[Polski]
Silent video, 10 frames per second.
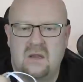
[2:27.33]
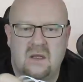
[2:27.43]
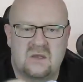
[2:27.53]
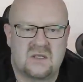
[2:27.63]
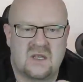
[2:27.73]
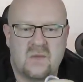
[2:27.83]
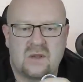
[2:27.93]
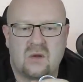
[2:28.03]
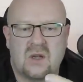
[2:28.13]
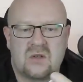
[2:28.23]
Także
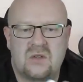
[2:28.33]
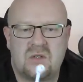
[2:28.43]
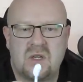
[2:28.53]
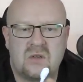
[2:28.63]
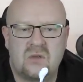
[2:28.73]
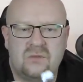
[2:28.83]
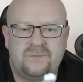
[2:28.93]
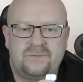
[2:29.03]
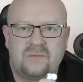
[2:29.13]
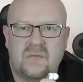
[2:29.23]
zadbano o każdy szczegół.
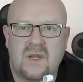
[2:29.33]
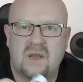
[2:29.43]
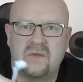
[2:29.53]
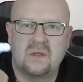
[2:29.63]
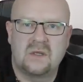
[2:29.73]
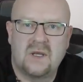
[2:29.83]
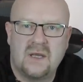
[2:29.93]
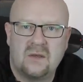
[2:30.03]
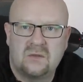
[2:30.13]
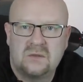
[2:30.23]
Tak
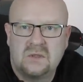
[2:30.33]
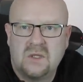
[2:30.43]
wyglądają